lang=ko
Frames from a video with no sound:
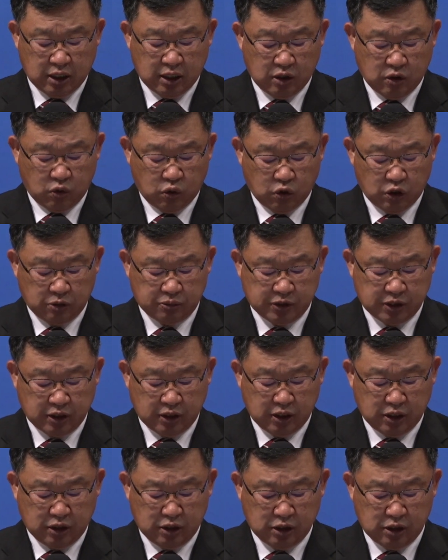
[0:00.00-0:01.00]

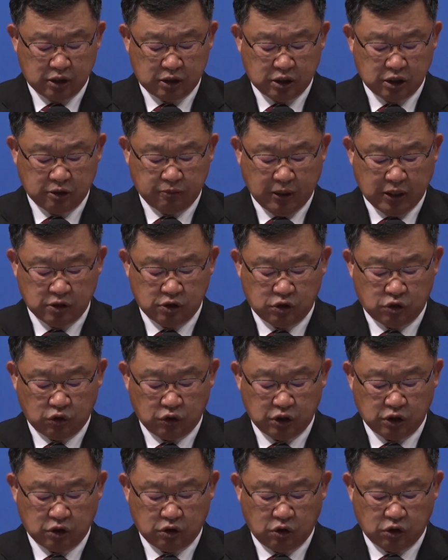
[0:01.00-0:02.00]
호랍산에 있는 그
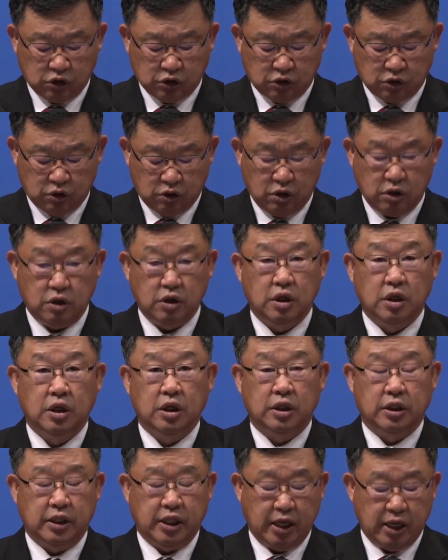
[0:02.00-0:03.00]
반석이 거기서
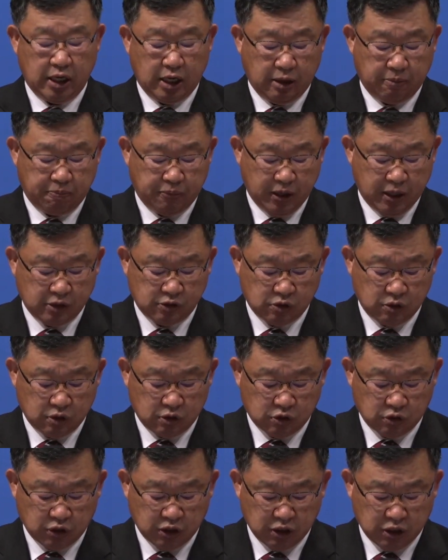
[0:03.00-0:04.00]
내 앞에
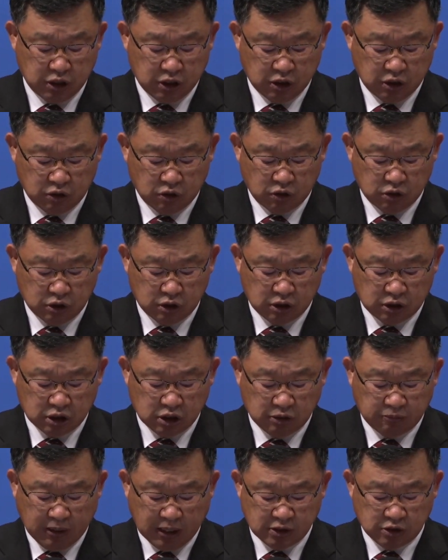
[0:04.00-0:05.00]
서리니 너는
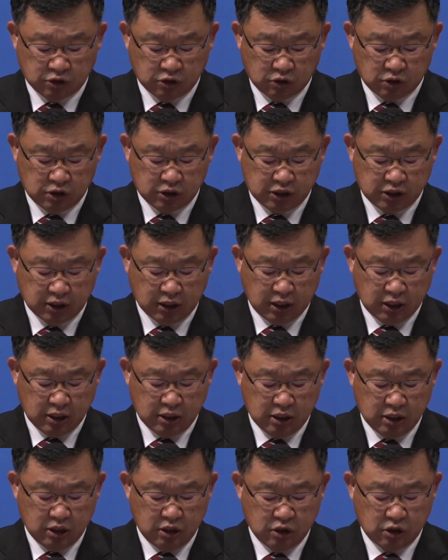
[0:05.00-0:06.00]
그 반석을 치라
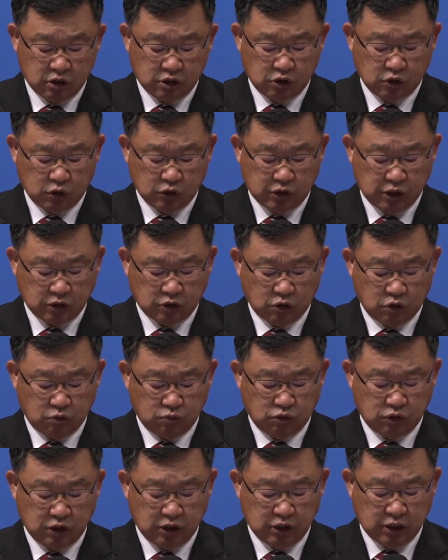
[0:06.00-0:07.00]
그곳에서
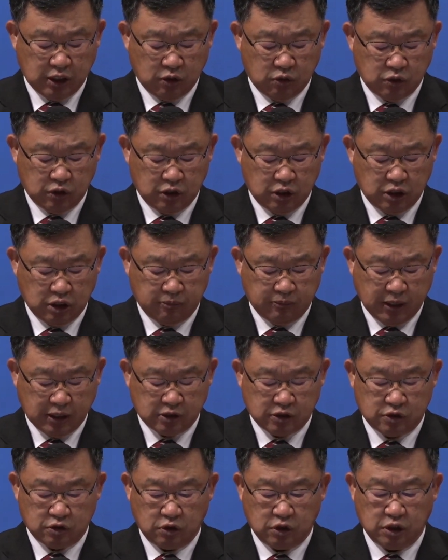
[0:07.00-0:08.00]
물이 나오리니
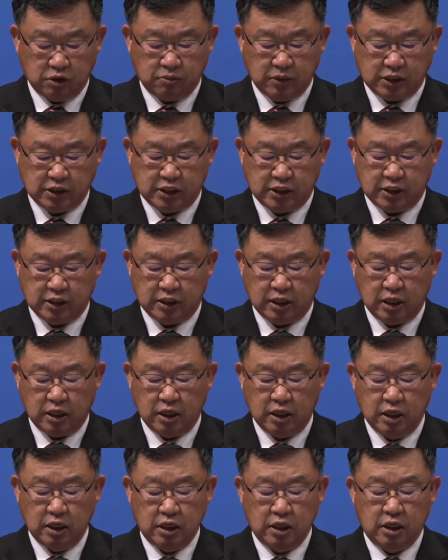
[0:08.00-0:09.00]
백성이 마시리라
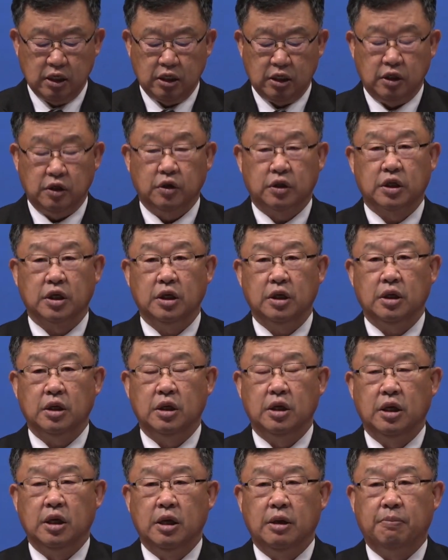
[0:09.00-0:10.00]
이렇게
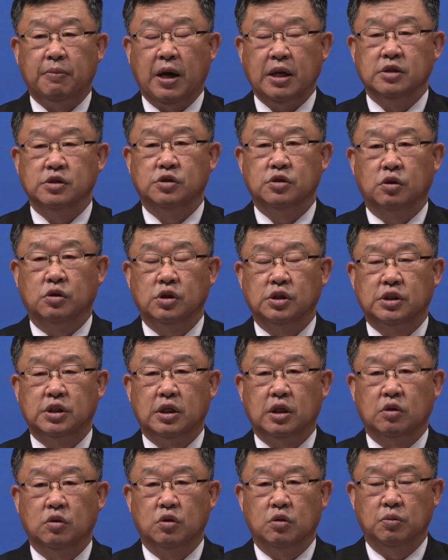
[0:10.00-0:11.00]
반석을
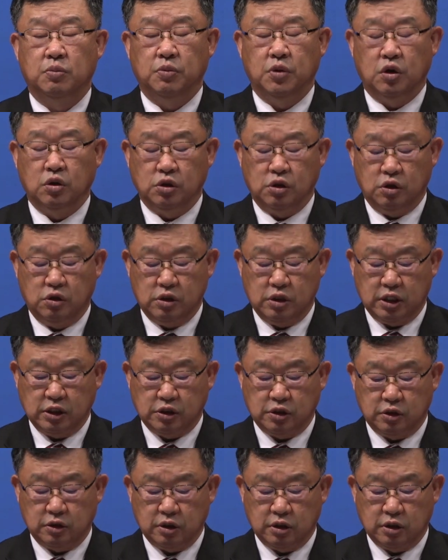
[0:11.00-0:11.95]
치라고 명령을 하셨